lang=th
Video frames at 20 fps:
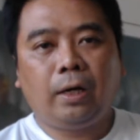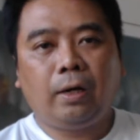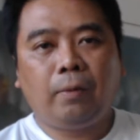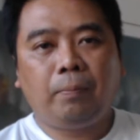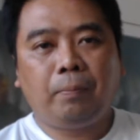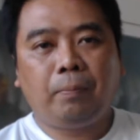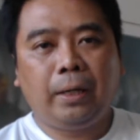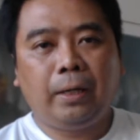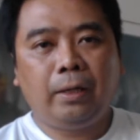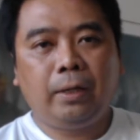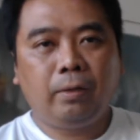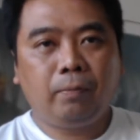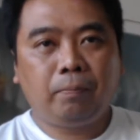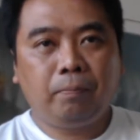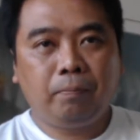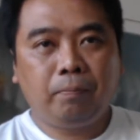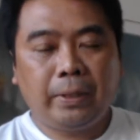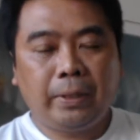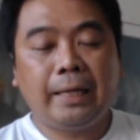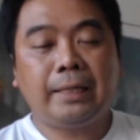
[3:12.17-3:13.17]
เป็น
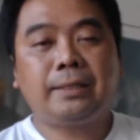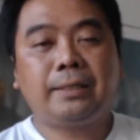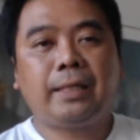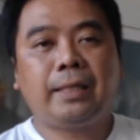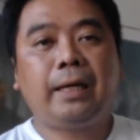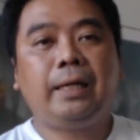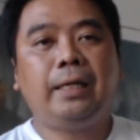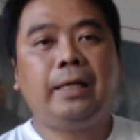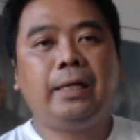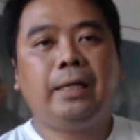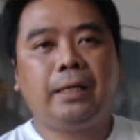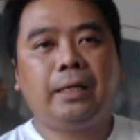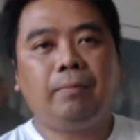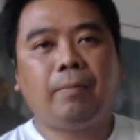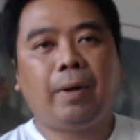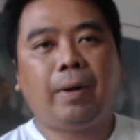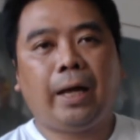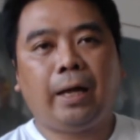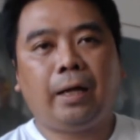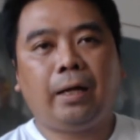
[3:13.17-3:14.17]
case study ขึ้น
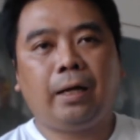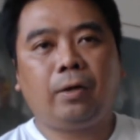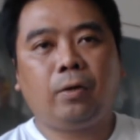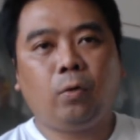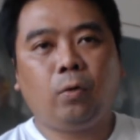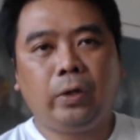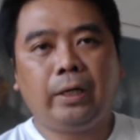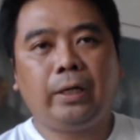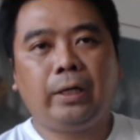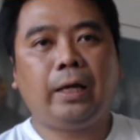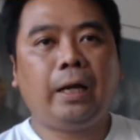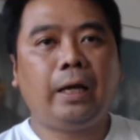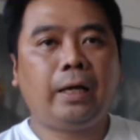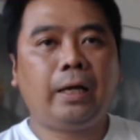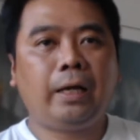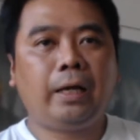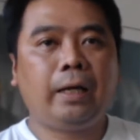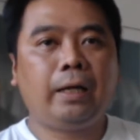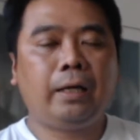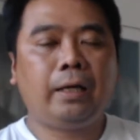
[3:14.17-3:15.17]
มาคุยกันละ
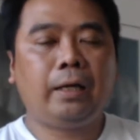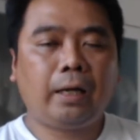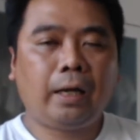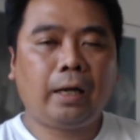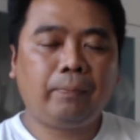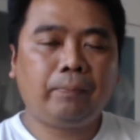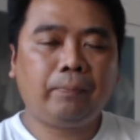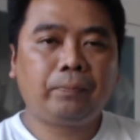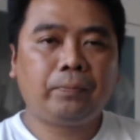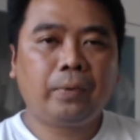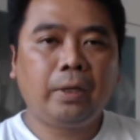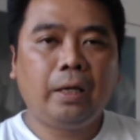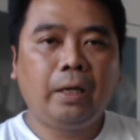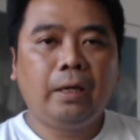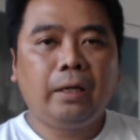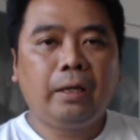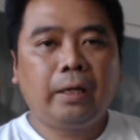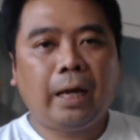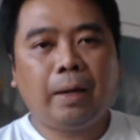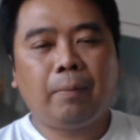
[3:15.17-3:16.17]
กันนะครับ
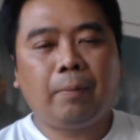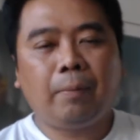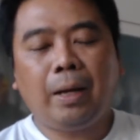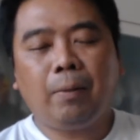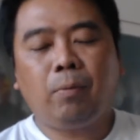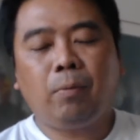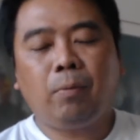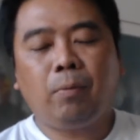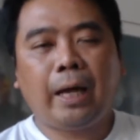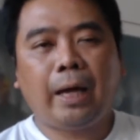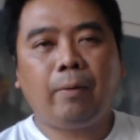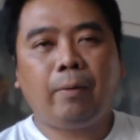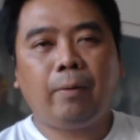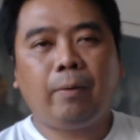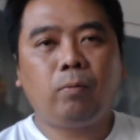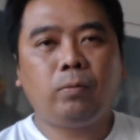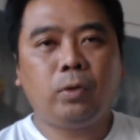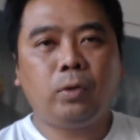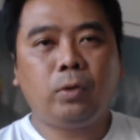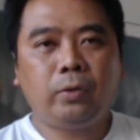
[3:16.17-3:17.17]
งานภาคบริการผม
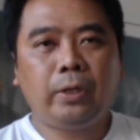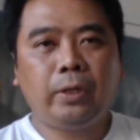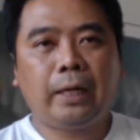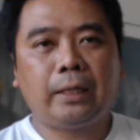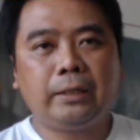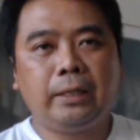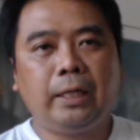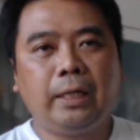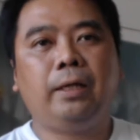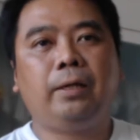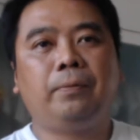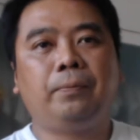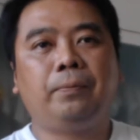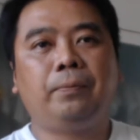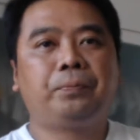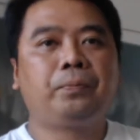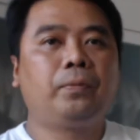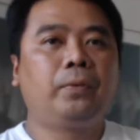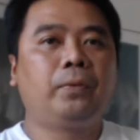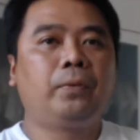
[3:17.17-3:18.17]
ยกตัวอย่างเช่น
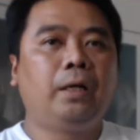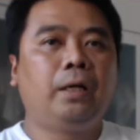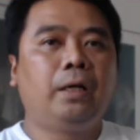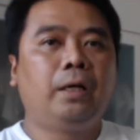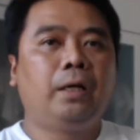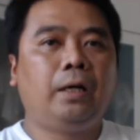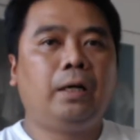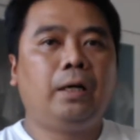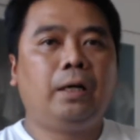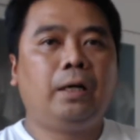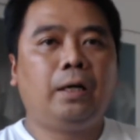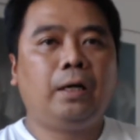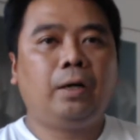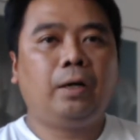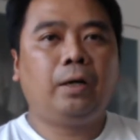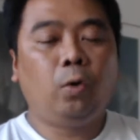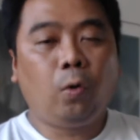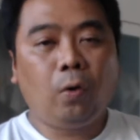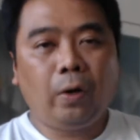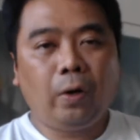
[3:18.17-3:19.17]

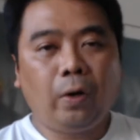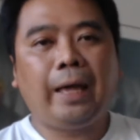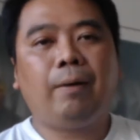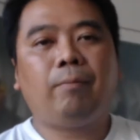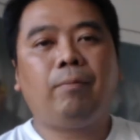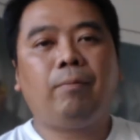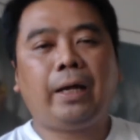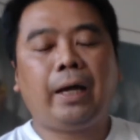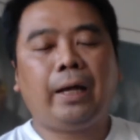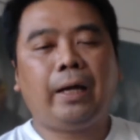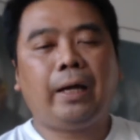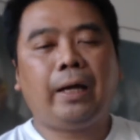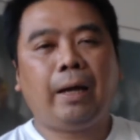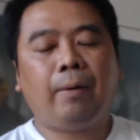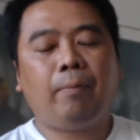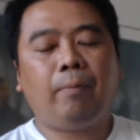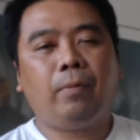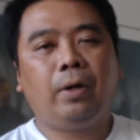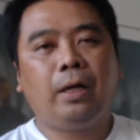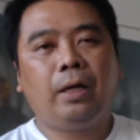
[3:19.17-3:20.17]
โรงแรมแล้วกันนะครับ
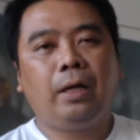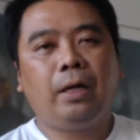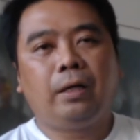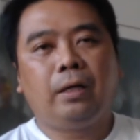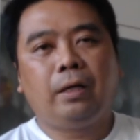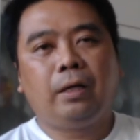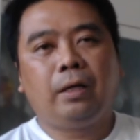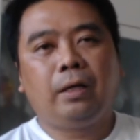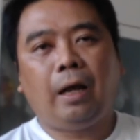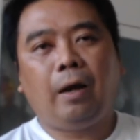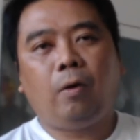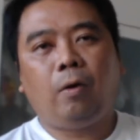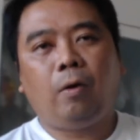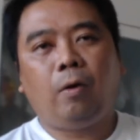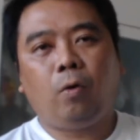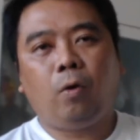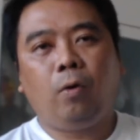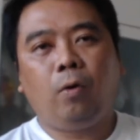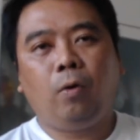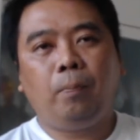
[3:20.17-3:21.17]
เรา
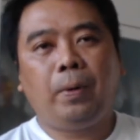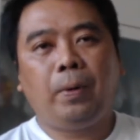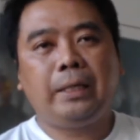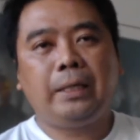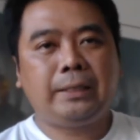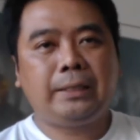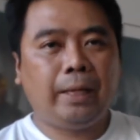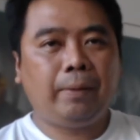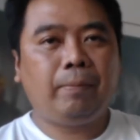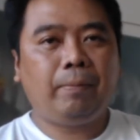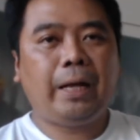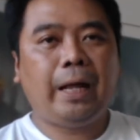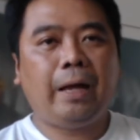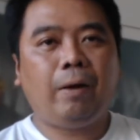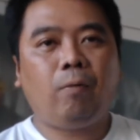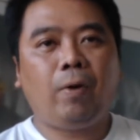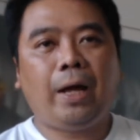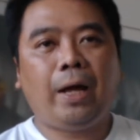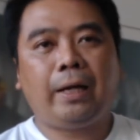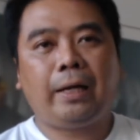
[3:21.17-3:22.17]
คงปฏิเสธไม่ได้
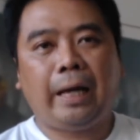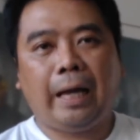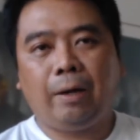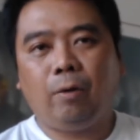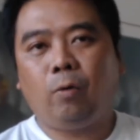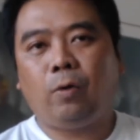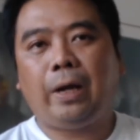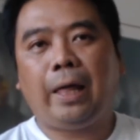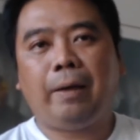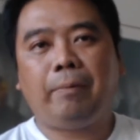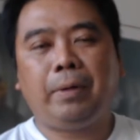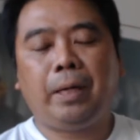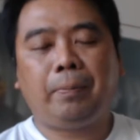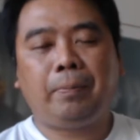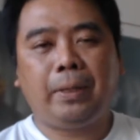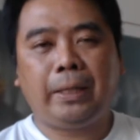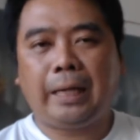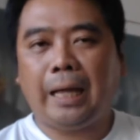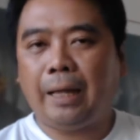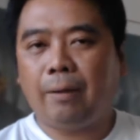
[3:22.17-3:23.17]
ว่างานโรงแรมเนี่ย
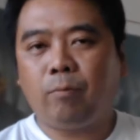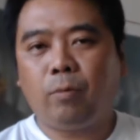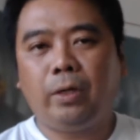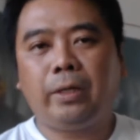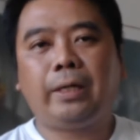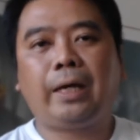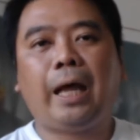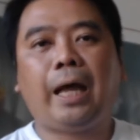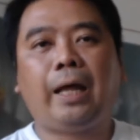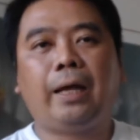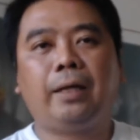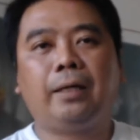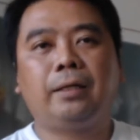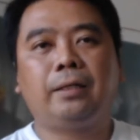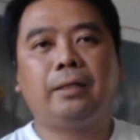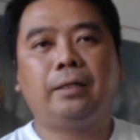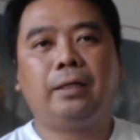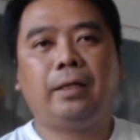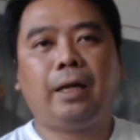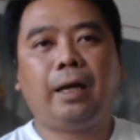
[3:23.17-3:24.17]
เป็นงานบริการ
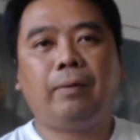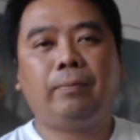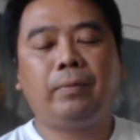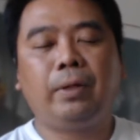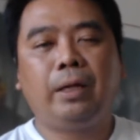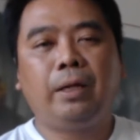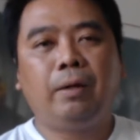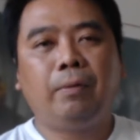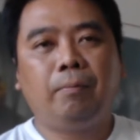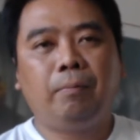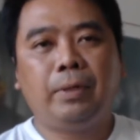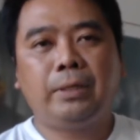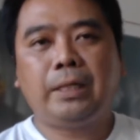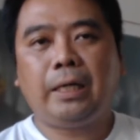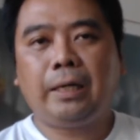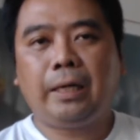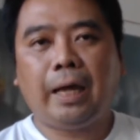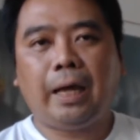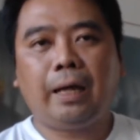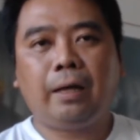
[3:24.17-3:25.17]
นะครับ ไม่ใช่
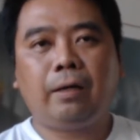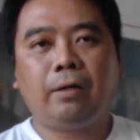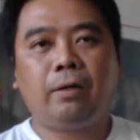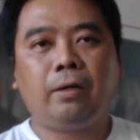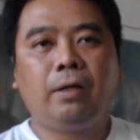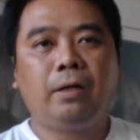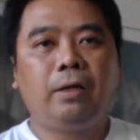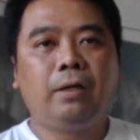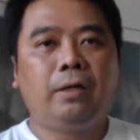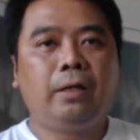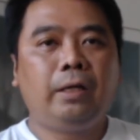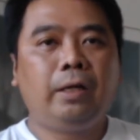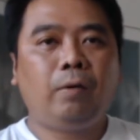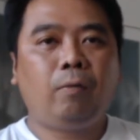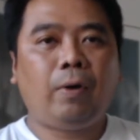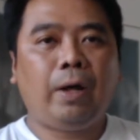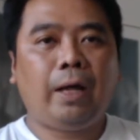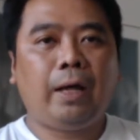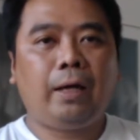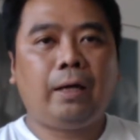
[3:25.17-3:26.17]
งานเรียก
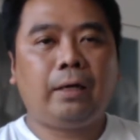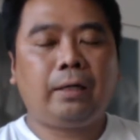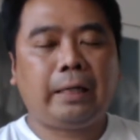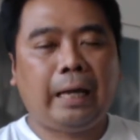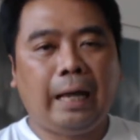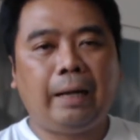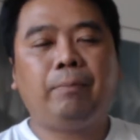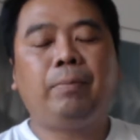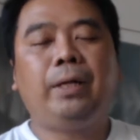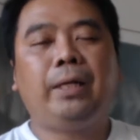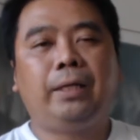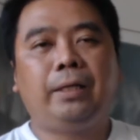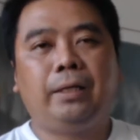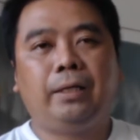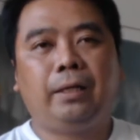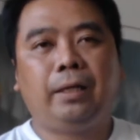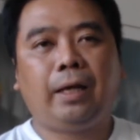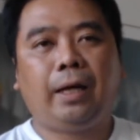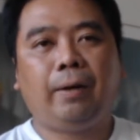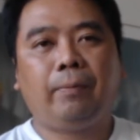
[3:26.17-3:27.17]
ว่าการผลิต
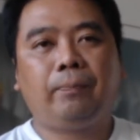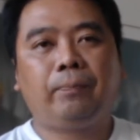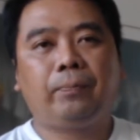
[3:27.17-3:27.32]
นะครับ